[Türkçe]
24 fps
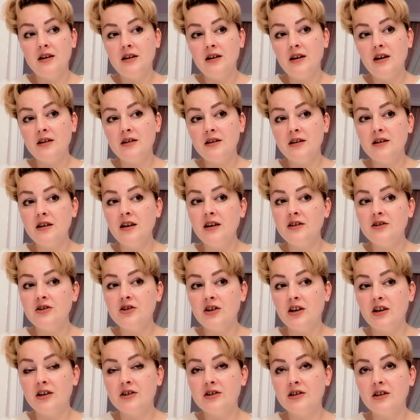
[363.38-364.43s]
Yani genç
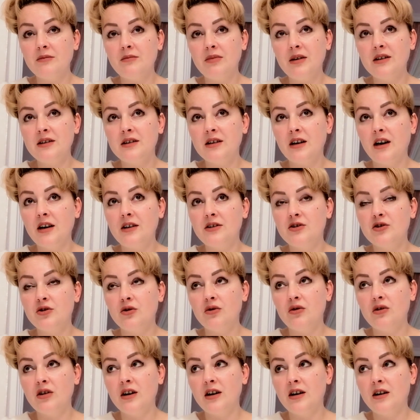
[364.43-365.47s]
yaşta ben daha
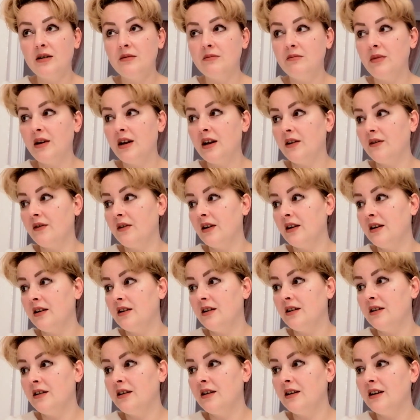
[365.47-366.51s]
çok e,
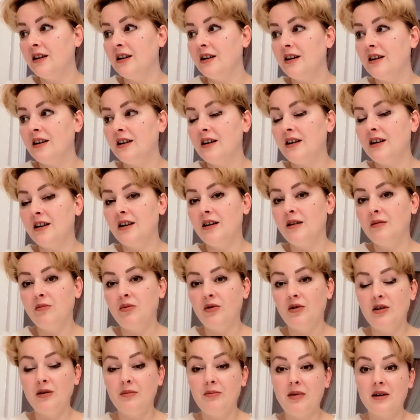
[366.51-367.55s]
meyveli, e,
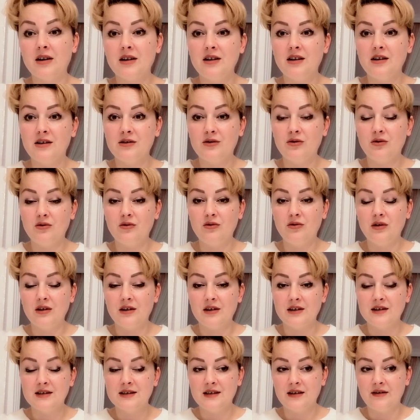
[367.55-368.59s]
böyle parlak
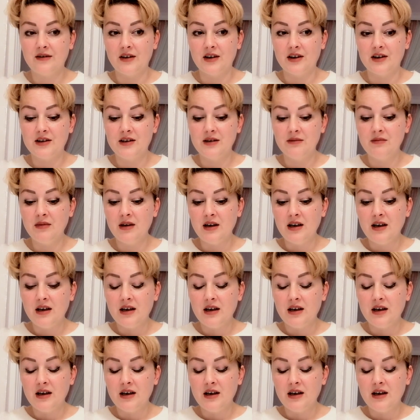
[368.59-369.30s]
kokuları severdim.